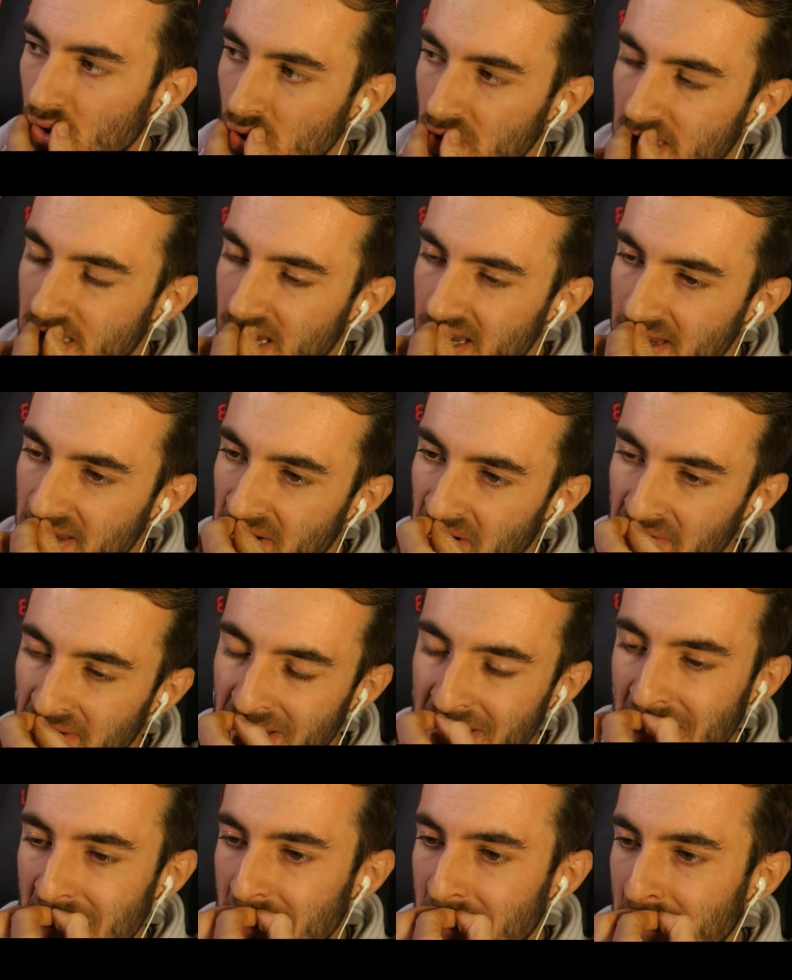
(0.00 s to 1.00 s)
Ok, en
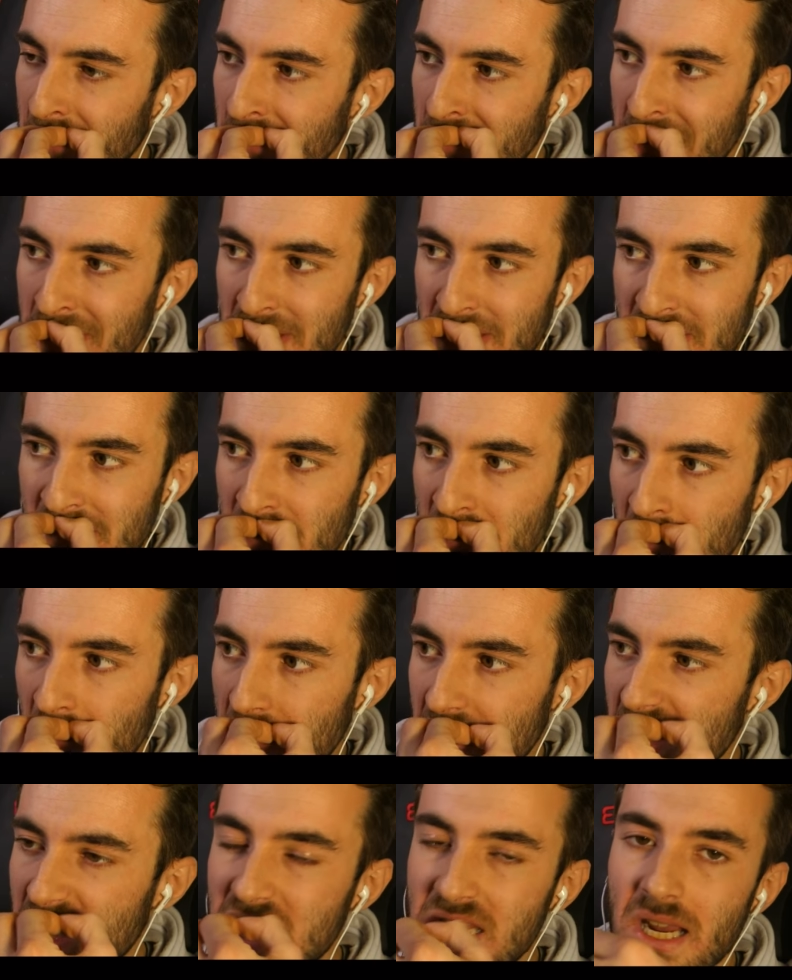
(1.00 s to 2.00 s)
vrai, la combinaison,
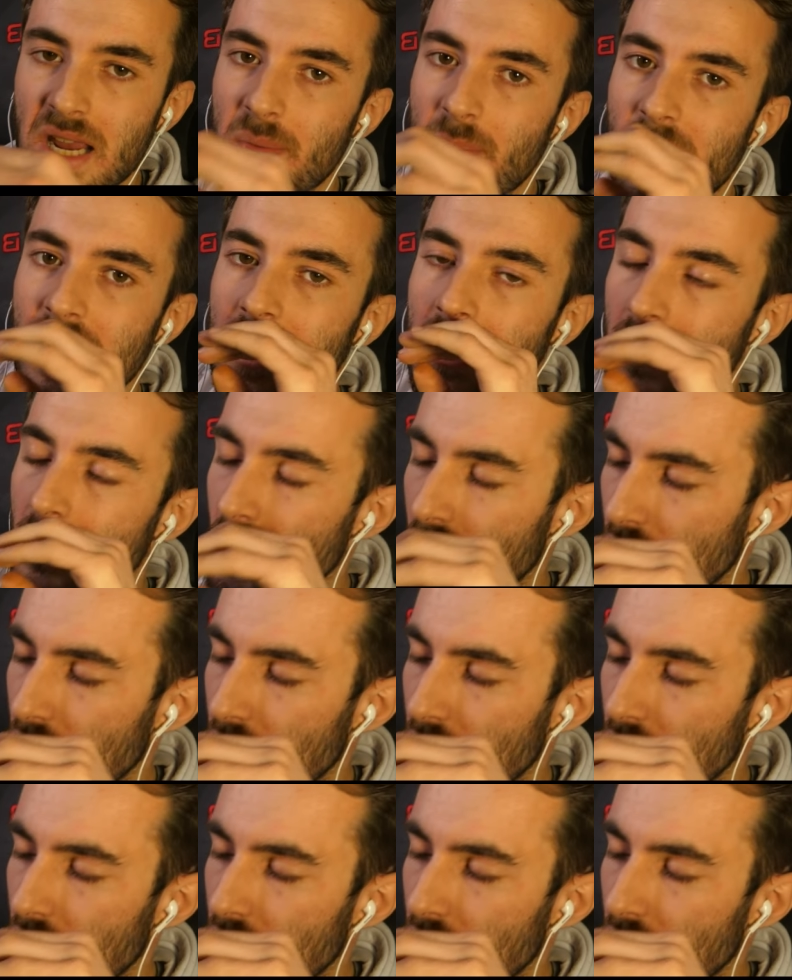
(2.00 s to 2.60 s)
je dirais pas qu'elle est